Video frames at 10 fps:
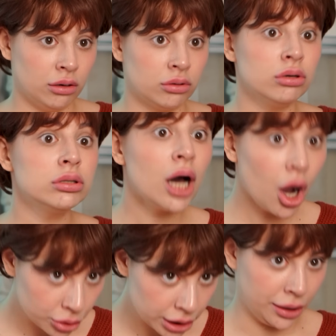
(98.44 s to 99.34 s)

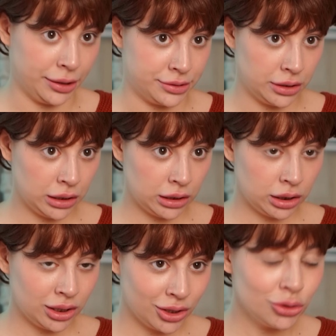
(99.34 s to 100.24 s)
Куда уехать?
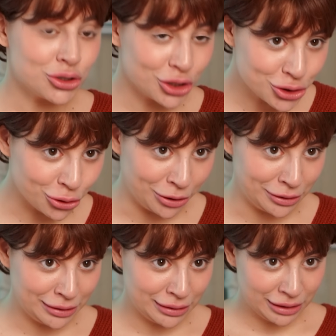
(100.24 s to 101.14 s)
Дочь, ты чё,
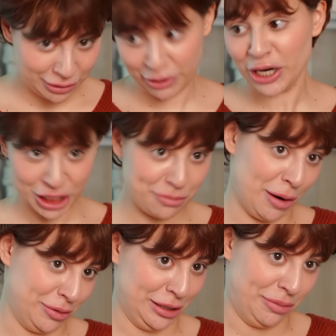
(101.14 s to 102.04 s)
брашки
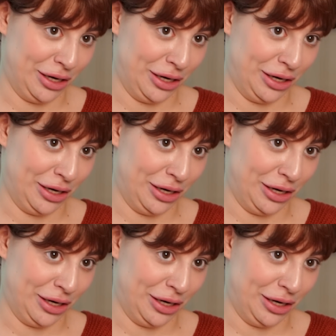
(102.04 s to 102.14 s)
папаной